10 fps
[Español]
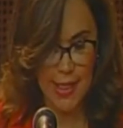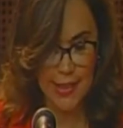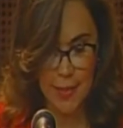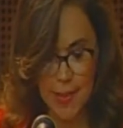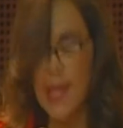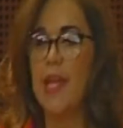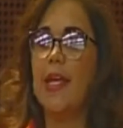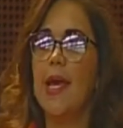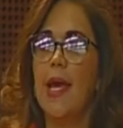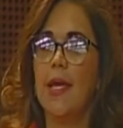
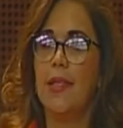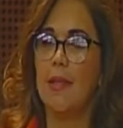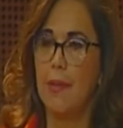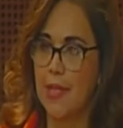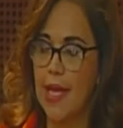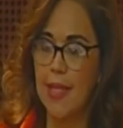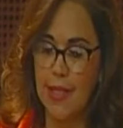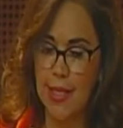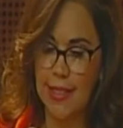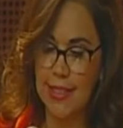Terminaría de verdad
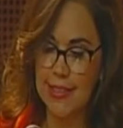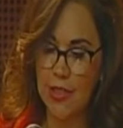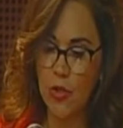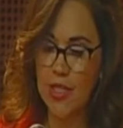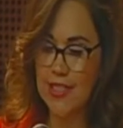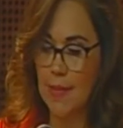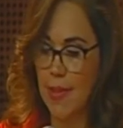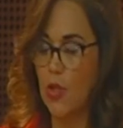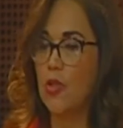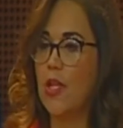deseándoles el
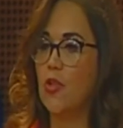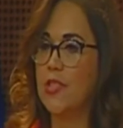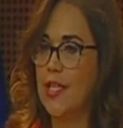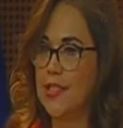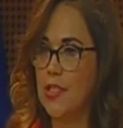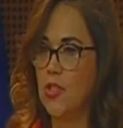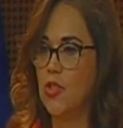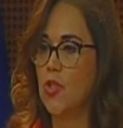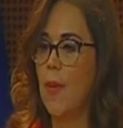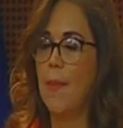mayor de los
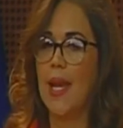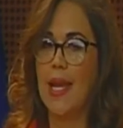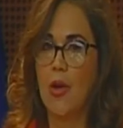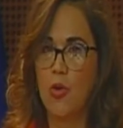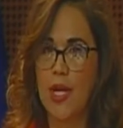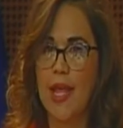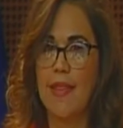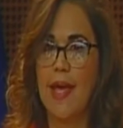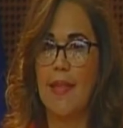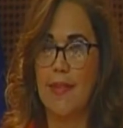éxitos para la
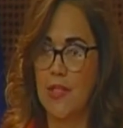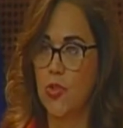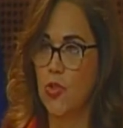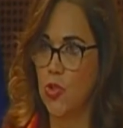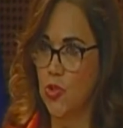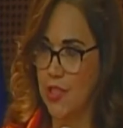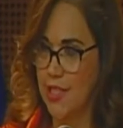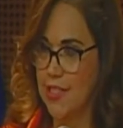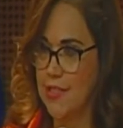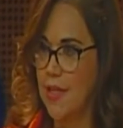jornada de estos dos
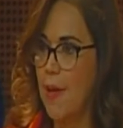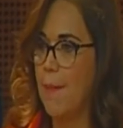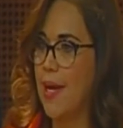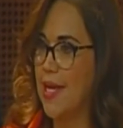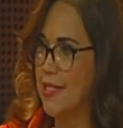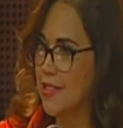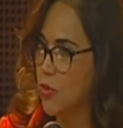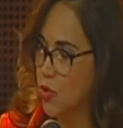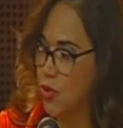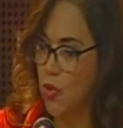días, para las
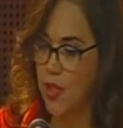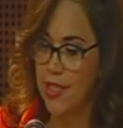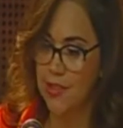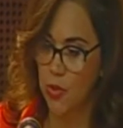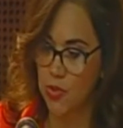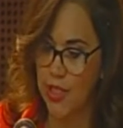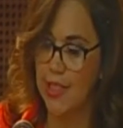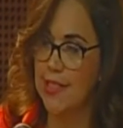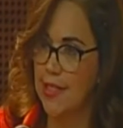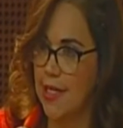discusiones que
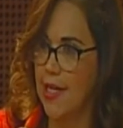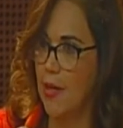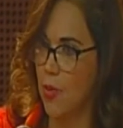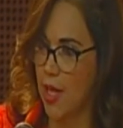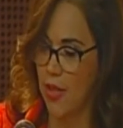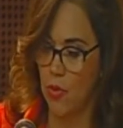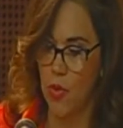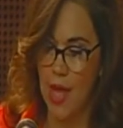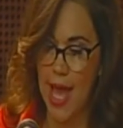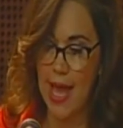ustedes han elaborado,
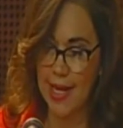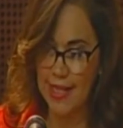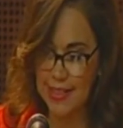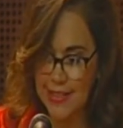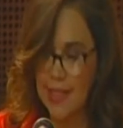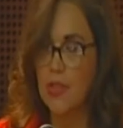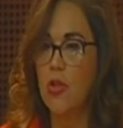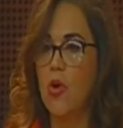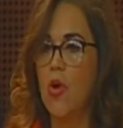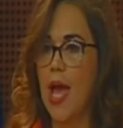agradeciendo
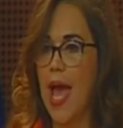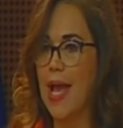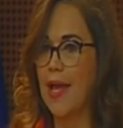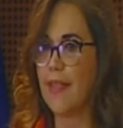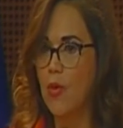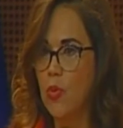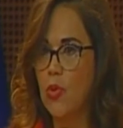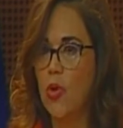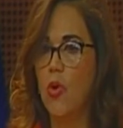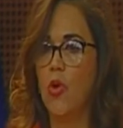a cada
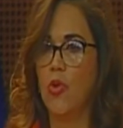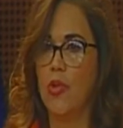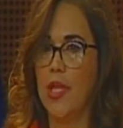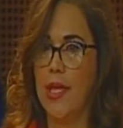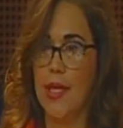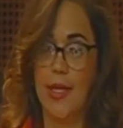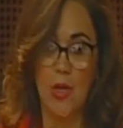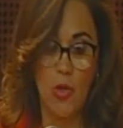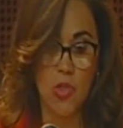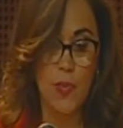uno de
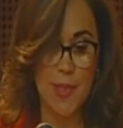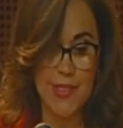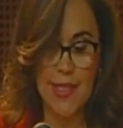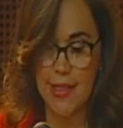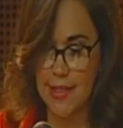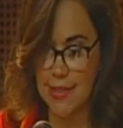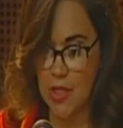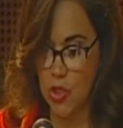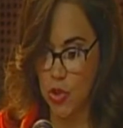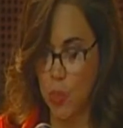los presentes
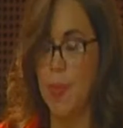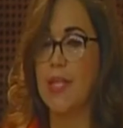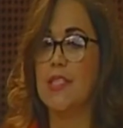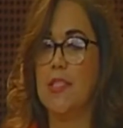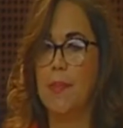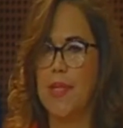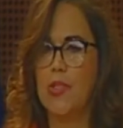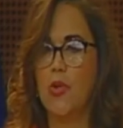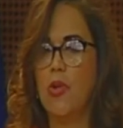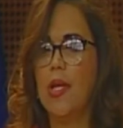su
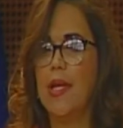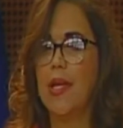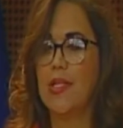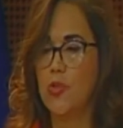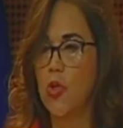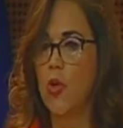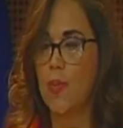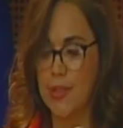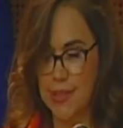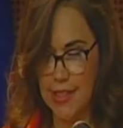participación, que estoy
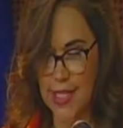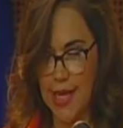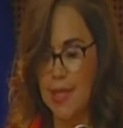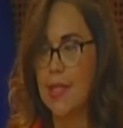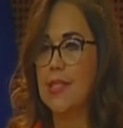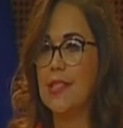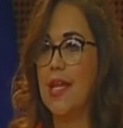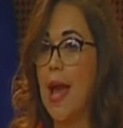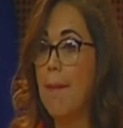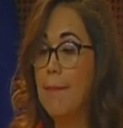convencida
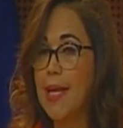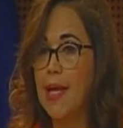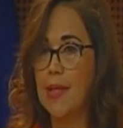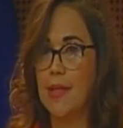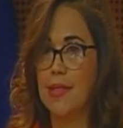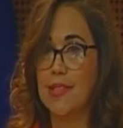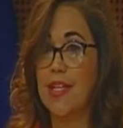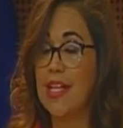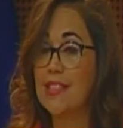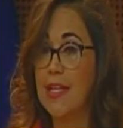será amplia,
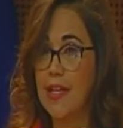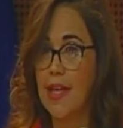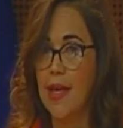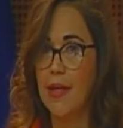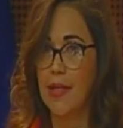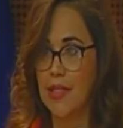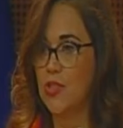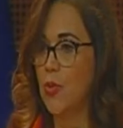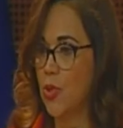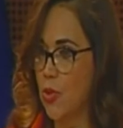será seria y
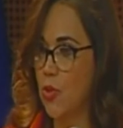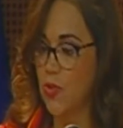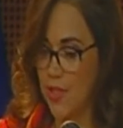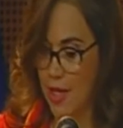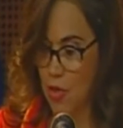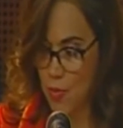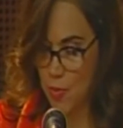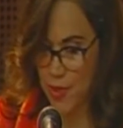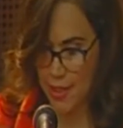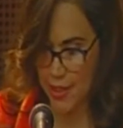sobre todo será
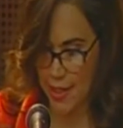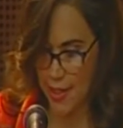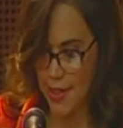comprometida.